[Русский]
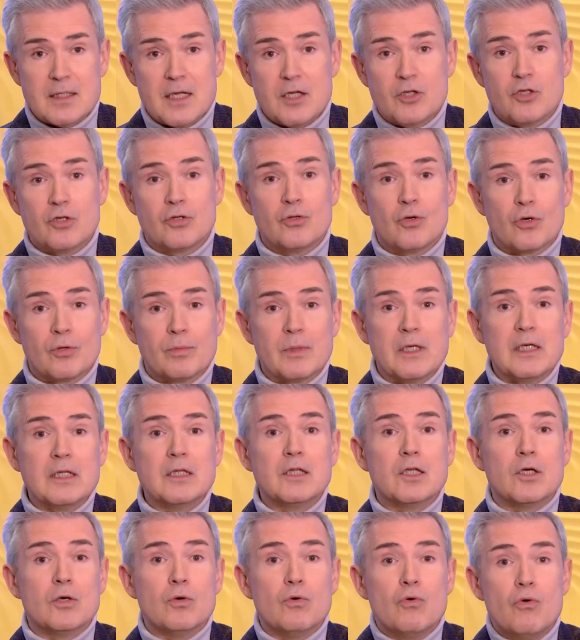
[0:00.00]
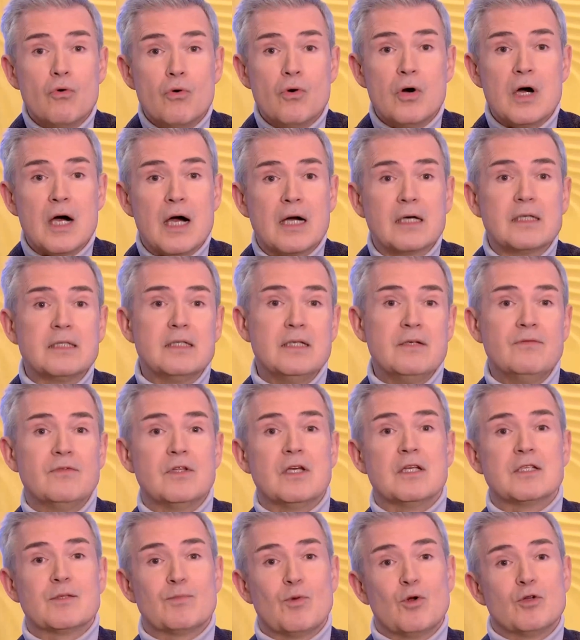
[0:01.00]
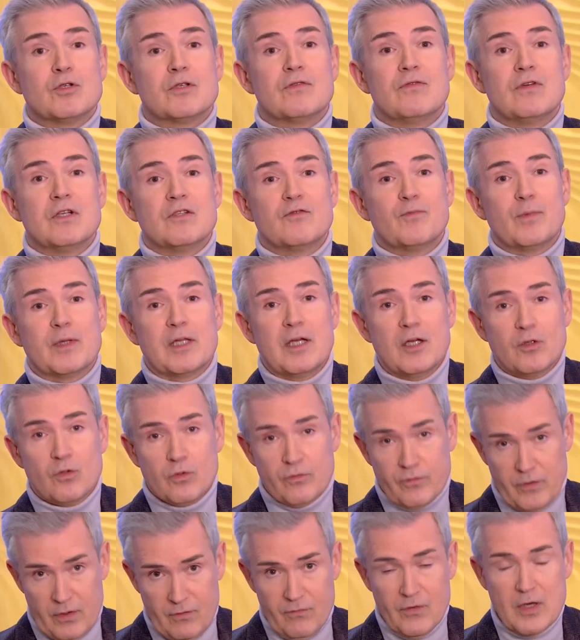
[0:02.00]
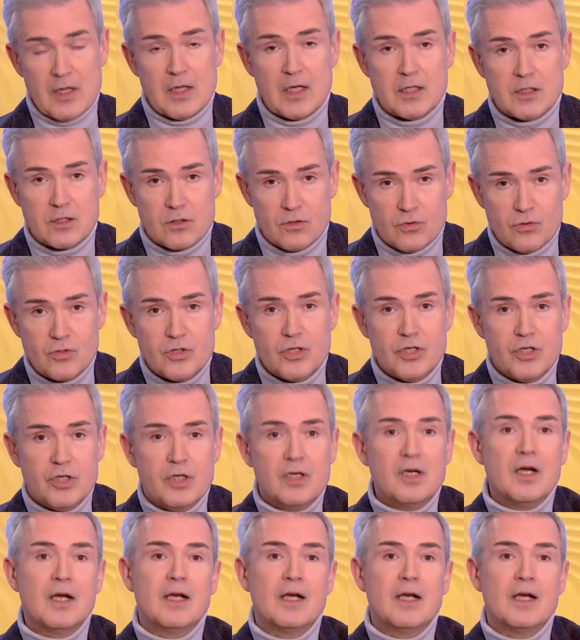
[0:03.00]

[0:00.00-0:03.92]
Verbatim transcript: сдачи норм ГТО, активно использовались в подготовке военнослужащих.